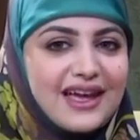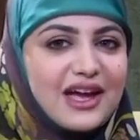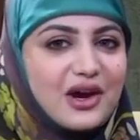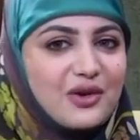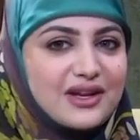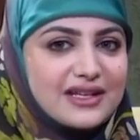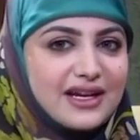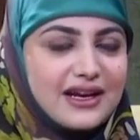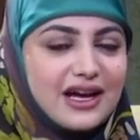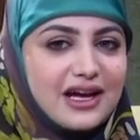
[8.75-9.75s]
أيقونة
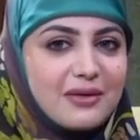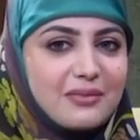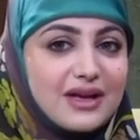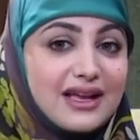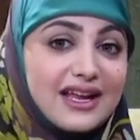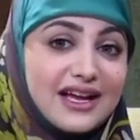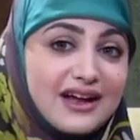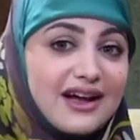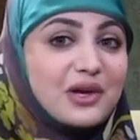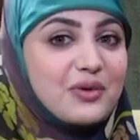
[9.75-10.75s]
الإعلام
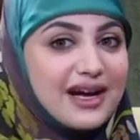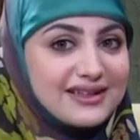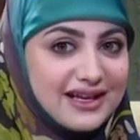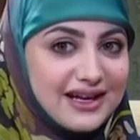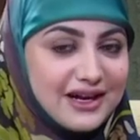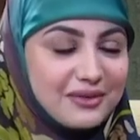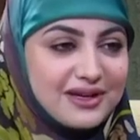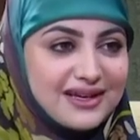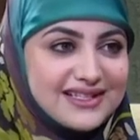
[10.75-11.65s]
العراقي وحتى العربي